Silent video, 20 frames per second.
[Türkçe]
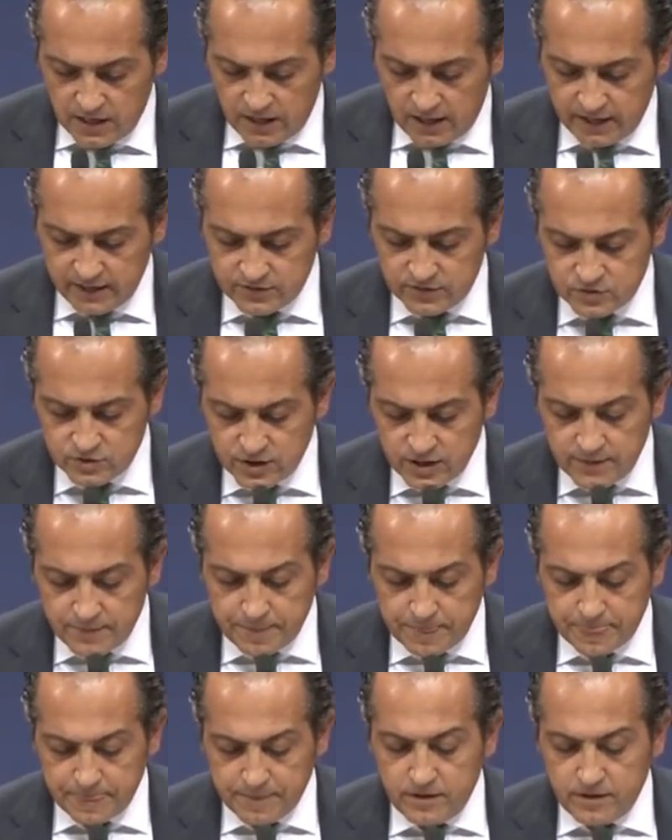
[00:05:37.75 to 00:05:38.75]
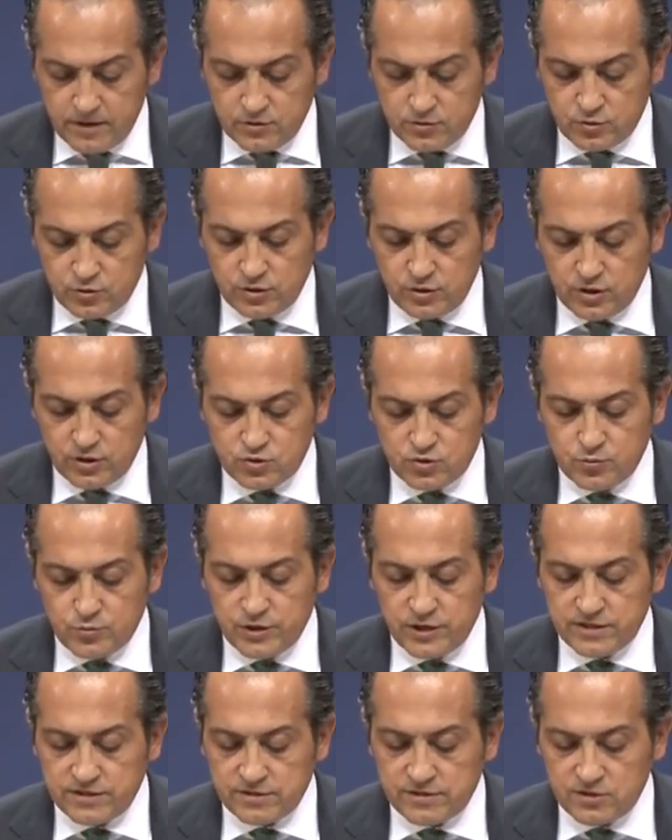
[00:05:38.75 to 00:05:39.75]
Ayrıca Türkiye
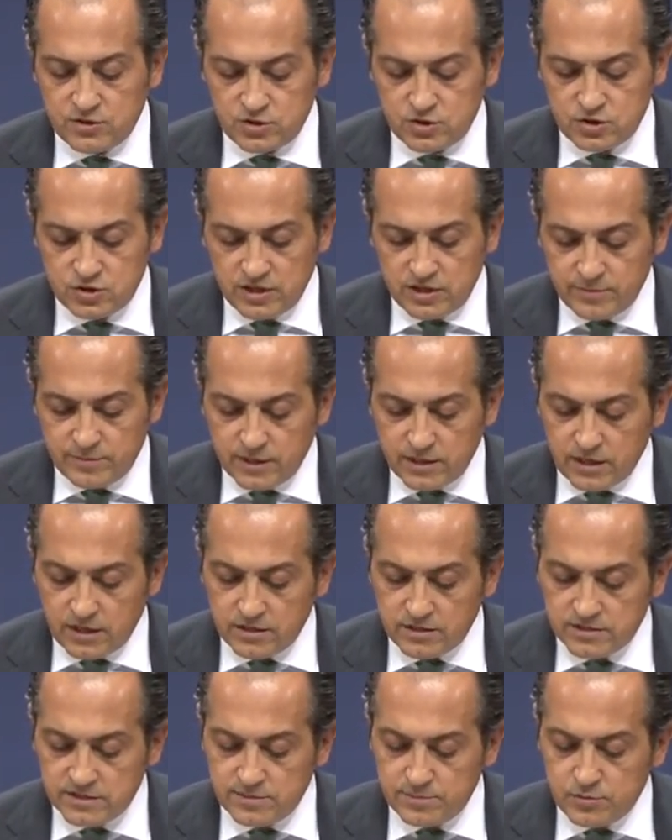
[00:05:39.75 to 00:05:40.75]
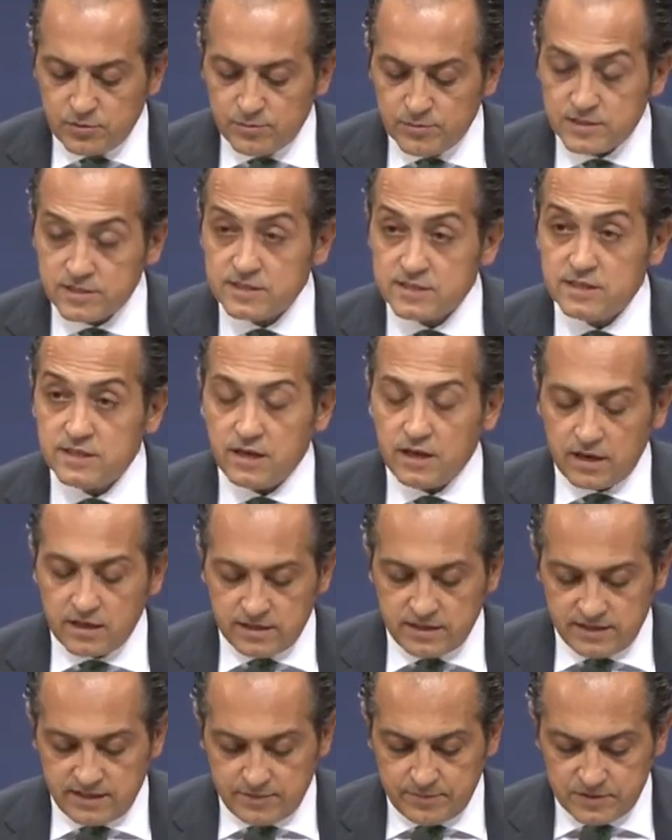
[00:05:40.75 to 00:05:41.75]
Cumhuriyeti Dışişleri Bakanlığı Diplomasi
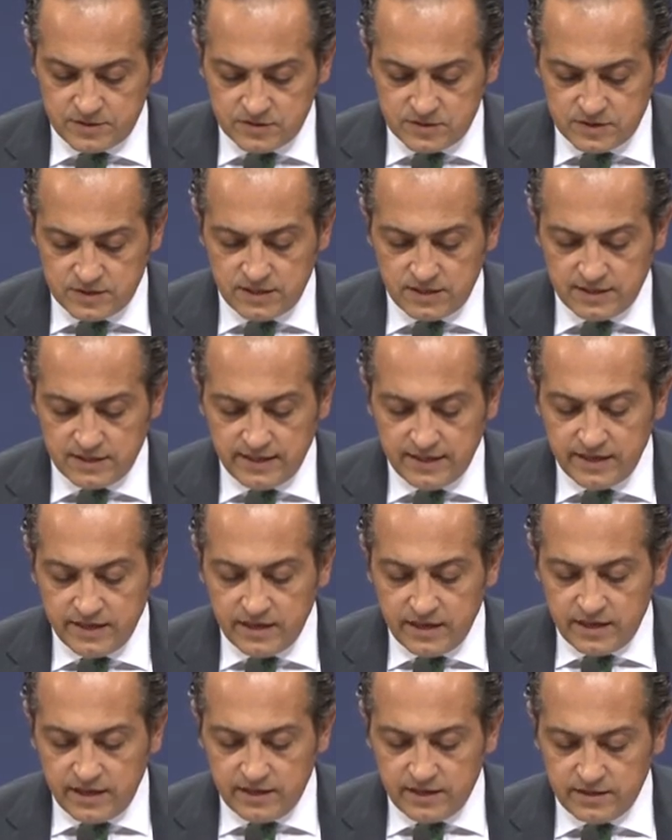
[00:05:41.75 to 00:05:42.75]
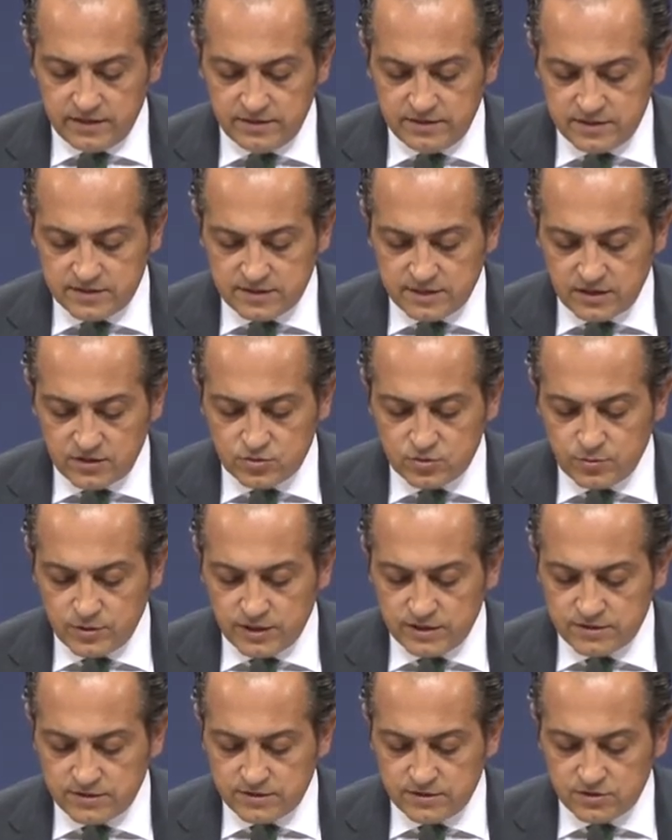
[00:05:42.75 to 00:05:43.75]
Akademisi ile Hindistan
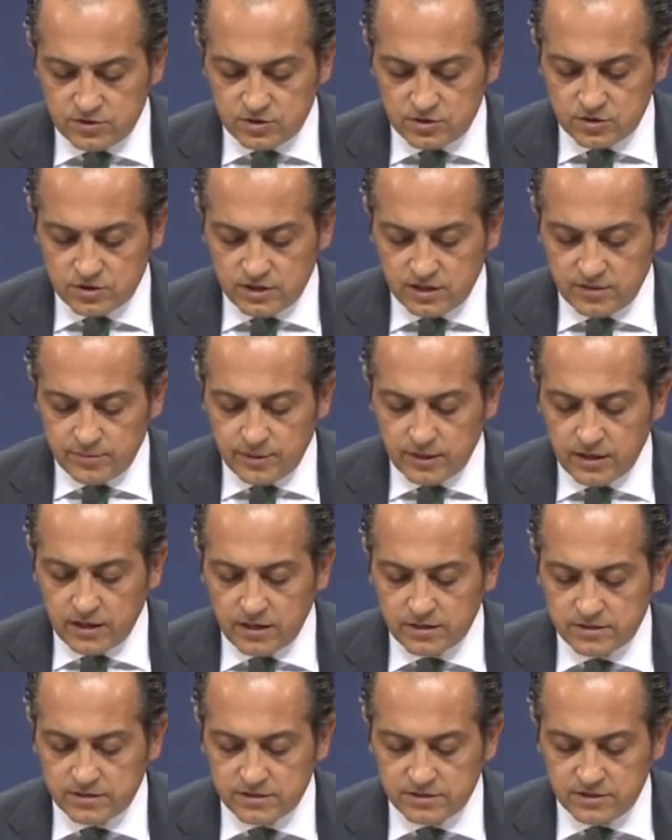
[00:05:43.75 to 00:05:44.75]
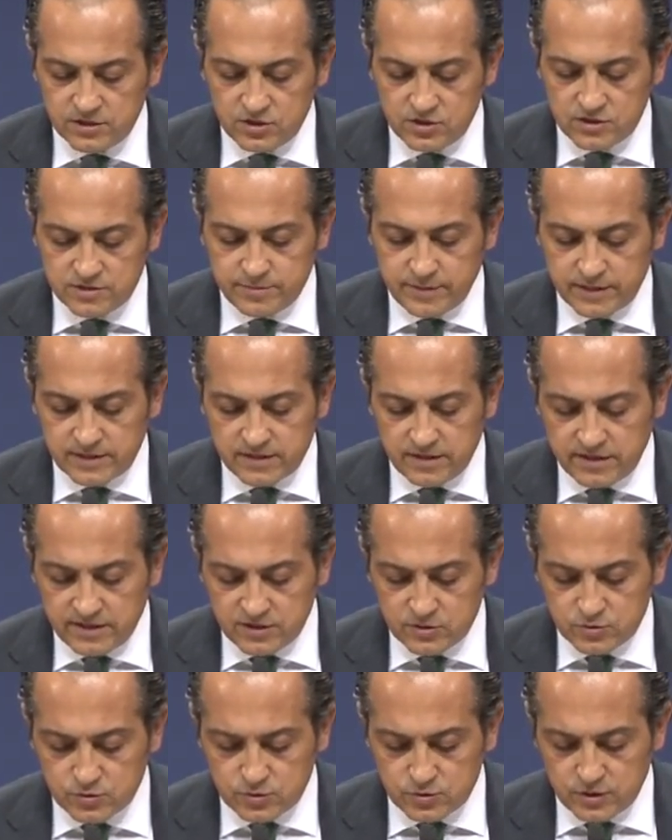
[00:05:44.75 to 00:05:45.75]
Cumhuriyeti Dışişleri Bakanlığı Dış Hizmetler
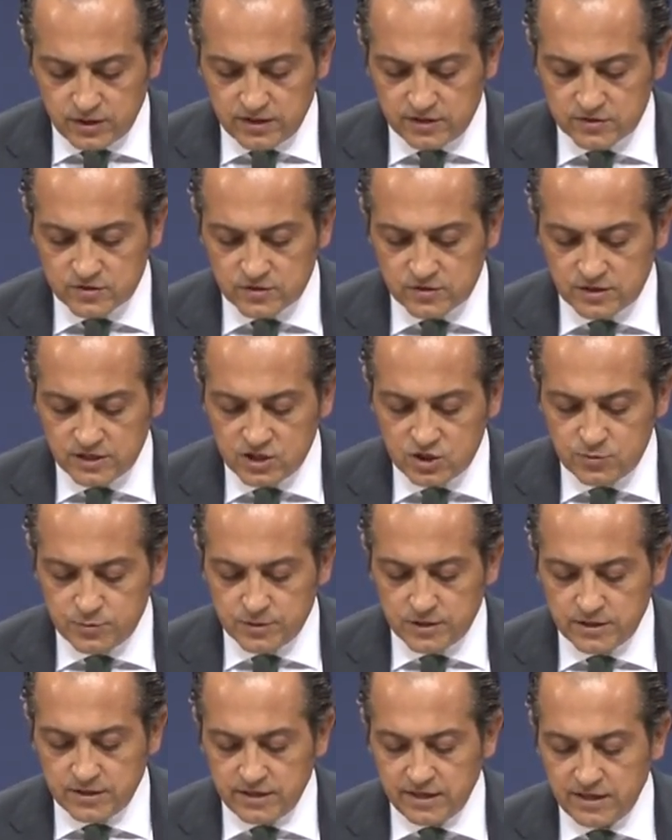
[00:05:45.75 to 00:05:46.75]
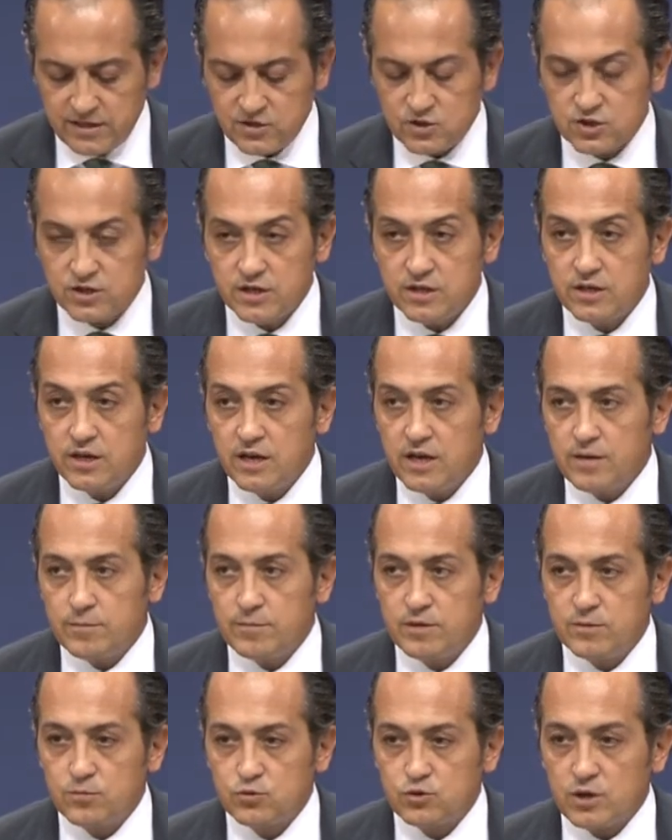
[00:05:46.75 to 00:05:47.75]
Enstitüsü arasında işbirliğine ilişkin
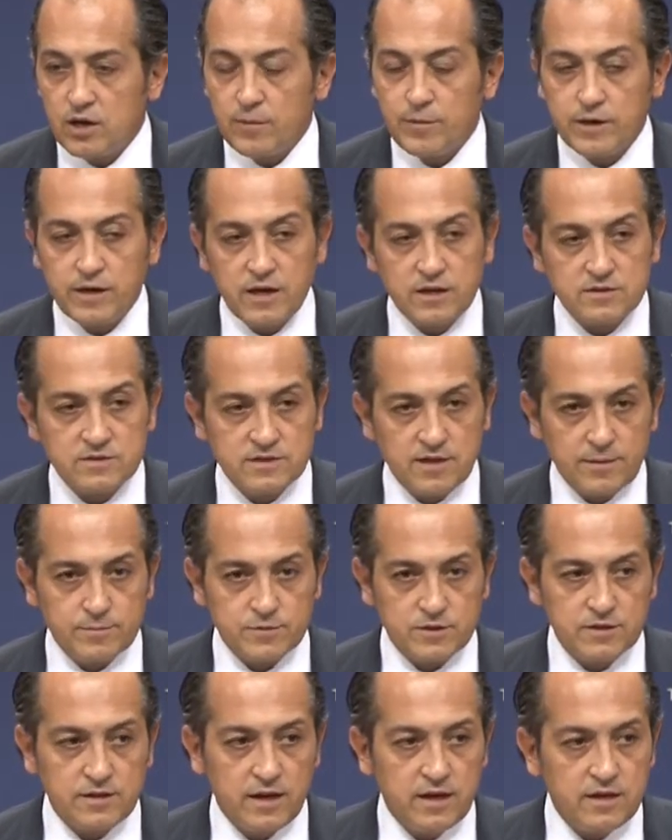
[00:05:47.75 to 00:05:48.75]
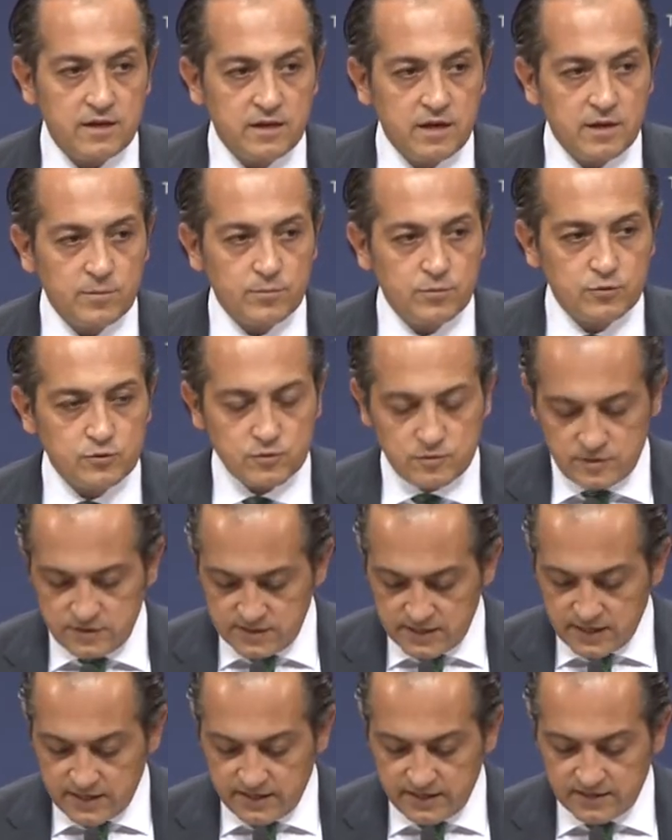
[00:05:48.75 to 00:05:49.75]
bir mutabakat zaptı da bu
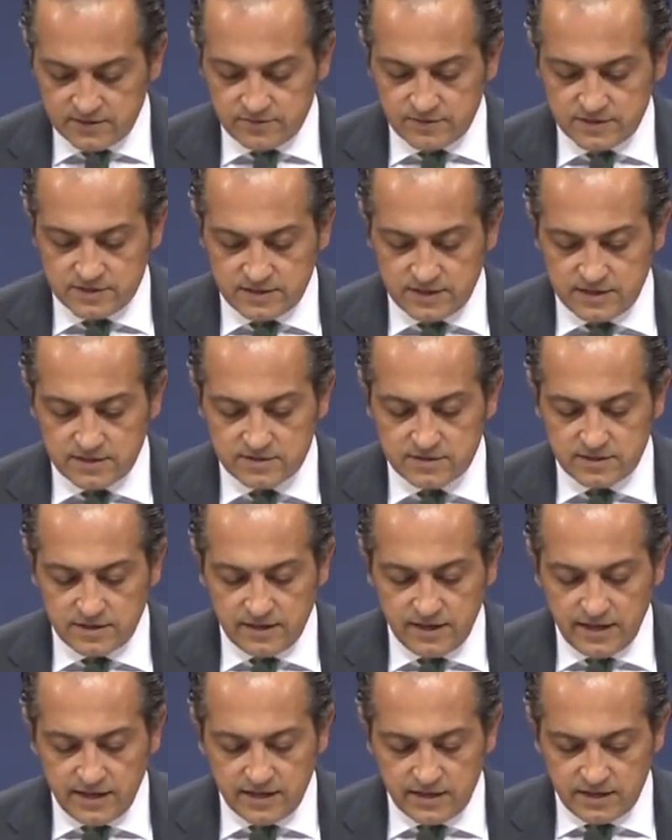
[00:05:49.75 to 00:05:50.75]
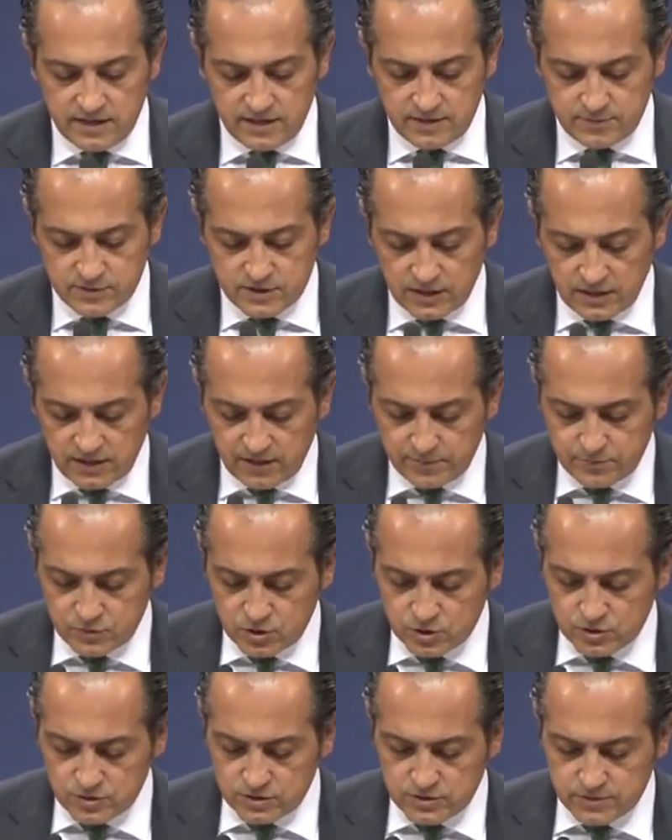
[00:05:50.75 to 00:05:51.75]
ziyaret vesilesiyle
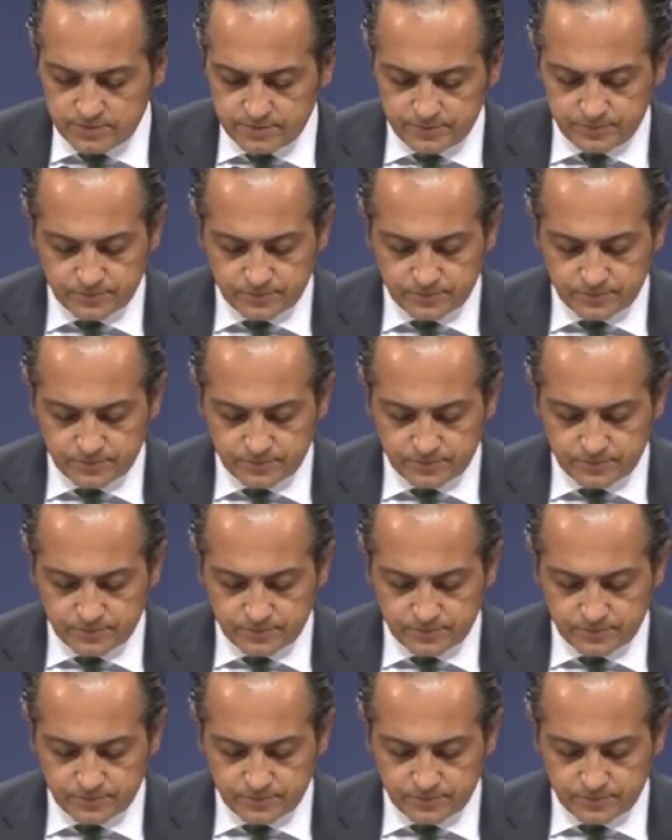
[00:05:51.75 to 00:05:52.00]
imzalanmıştır.